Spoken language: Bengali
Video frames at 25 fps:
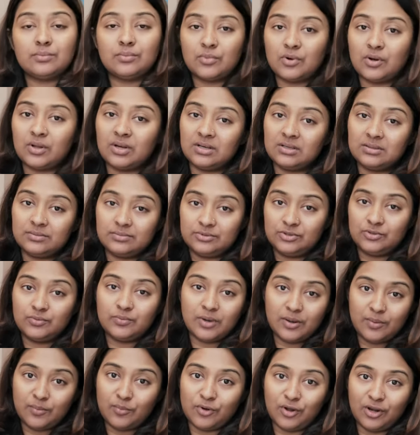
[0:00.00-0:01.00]
মল
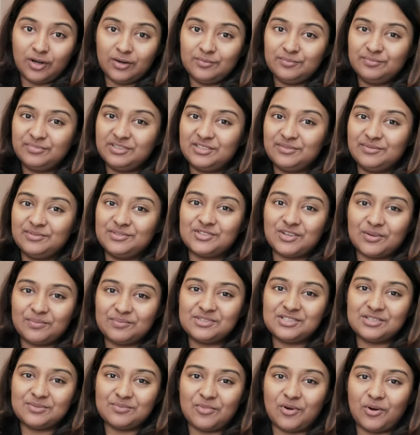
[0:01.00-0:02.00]
দুবাই মল পৃথিবীর
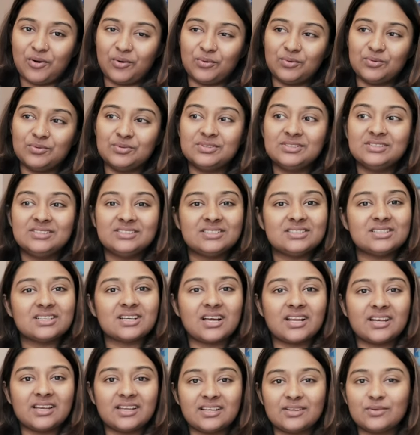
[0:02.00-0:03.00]
সবচেয়ে বড়
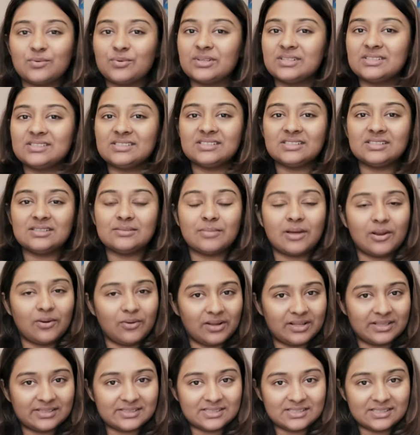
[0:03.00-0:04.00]
সেখানে ঘুরেছি ভালো
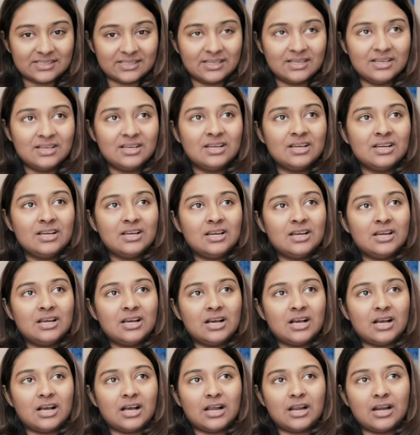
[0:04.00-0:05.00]
লেগেছে
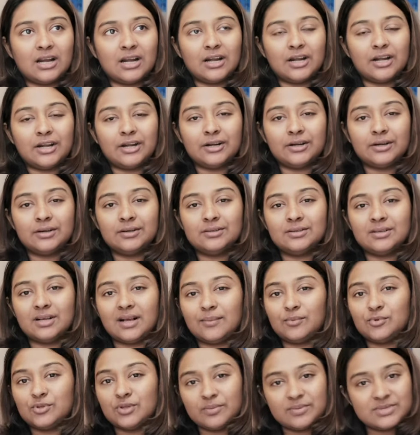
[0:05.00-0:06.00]
আর
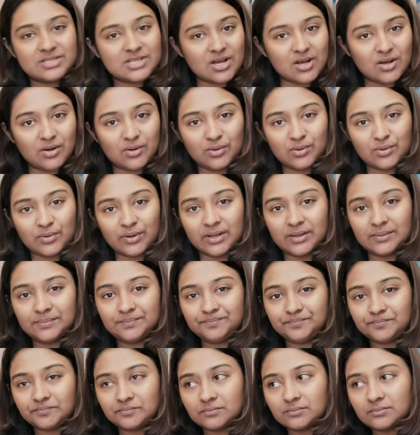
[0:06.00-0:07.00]
আবুধাবি যাওয়া হলো না
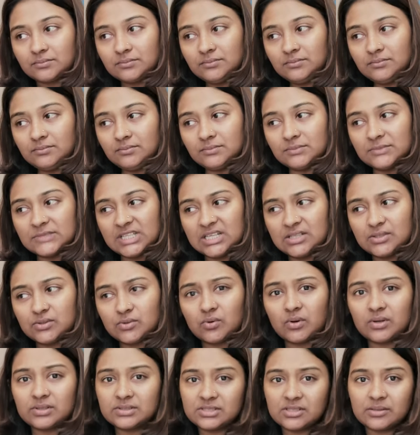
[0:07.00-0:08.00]
একটু
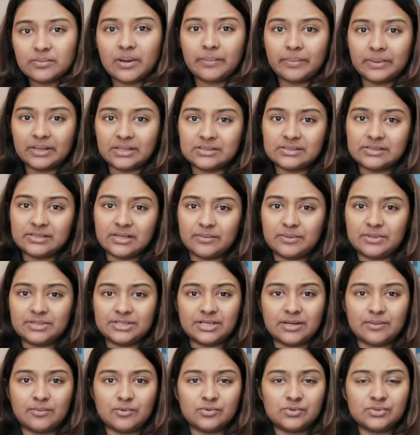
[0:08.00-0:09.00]
কষ্টের ব্যাপার আছে আবার
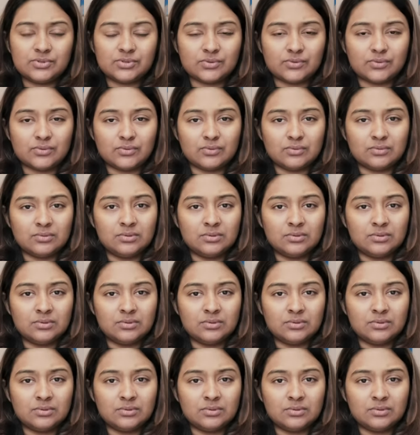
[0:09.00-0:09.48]
যাবো সো